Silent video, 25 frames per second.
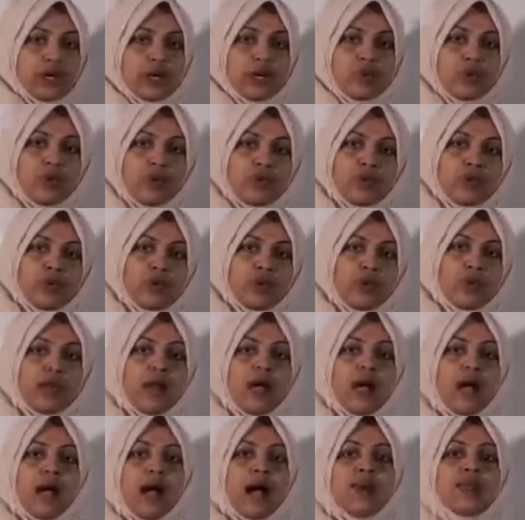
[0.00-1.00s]
আমরা যখন এই
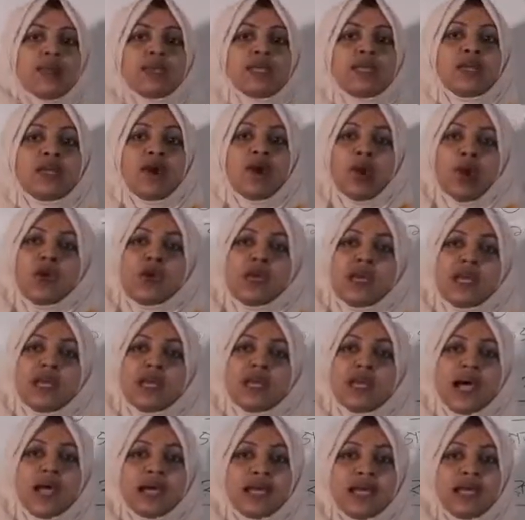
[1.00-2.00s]
অঙ্কটা করব
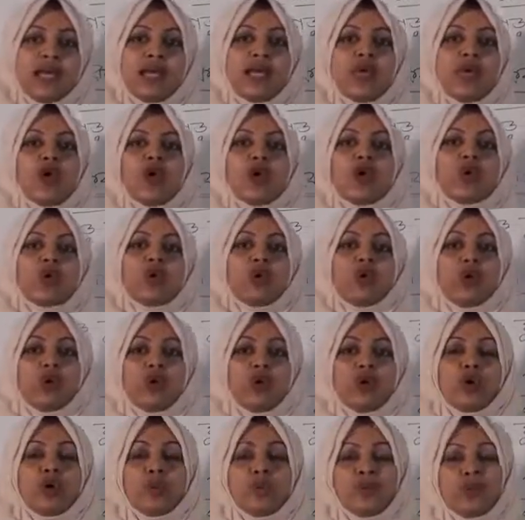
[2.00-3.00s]
আমাদের অঙ্কের
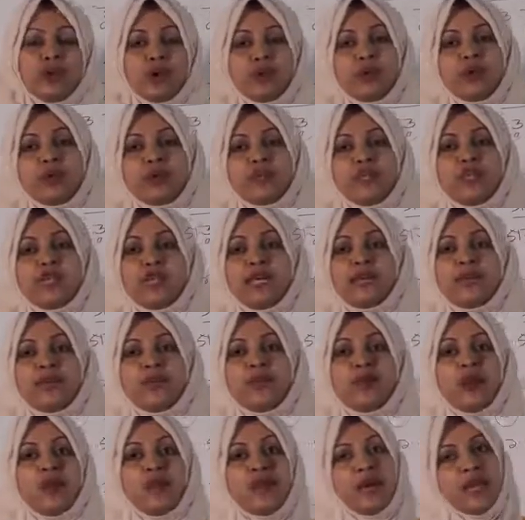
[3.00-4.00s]
ডাকে
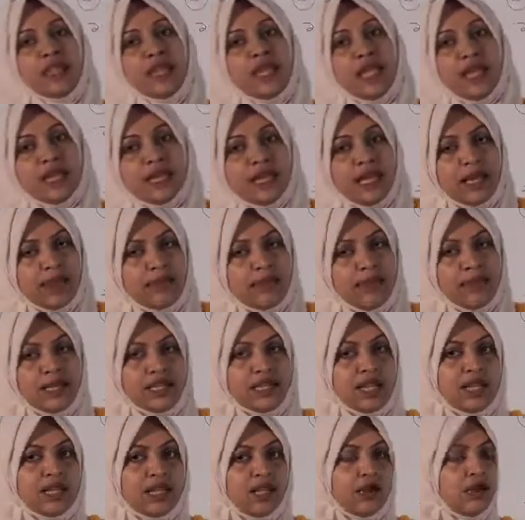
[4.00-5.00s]
কর পরবর্তী নেট
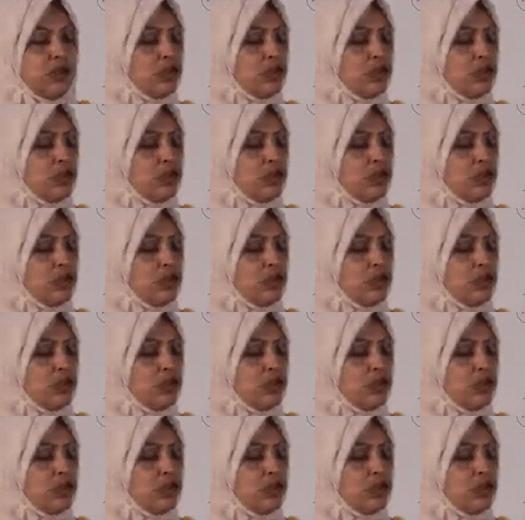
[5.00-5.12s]
মুনাফা